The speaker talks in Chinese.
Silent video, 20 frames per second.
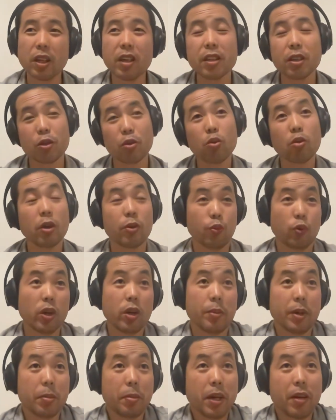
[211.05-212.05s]
那你中国
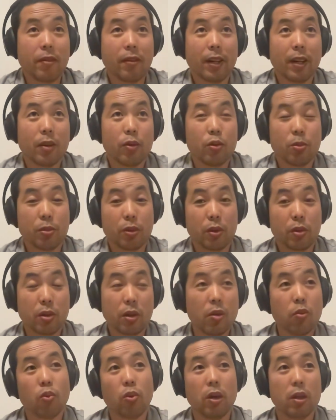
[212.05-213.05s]
国也没办法呀，对不对？
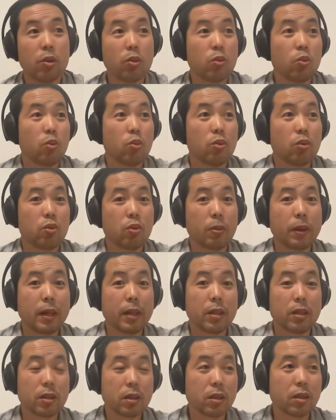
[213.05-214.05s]
那我，对
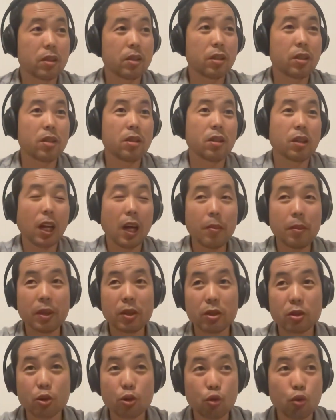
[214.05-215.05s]
吧？其实他
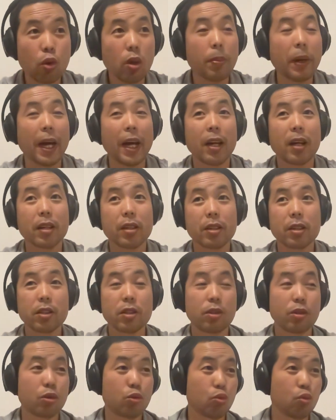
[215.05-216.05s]
们说白了，
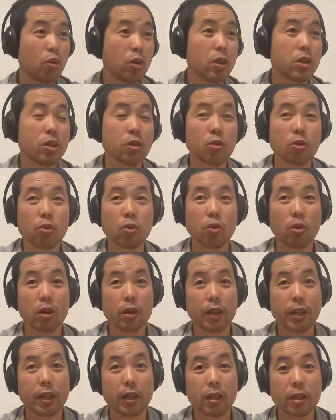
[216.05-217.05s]
说是中
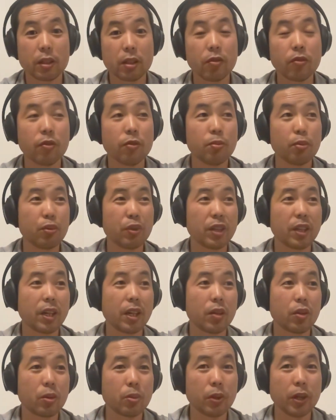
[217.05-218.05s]
国那个政府补
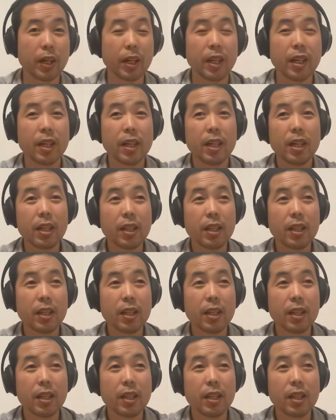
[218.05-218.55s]
贴，对不对？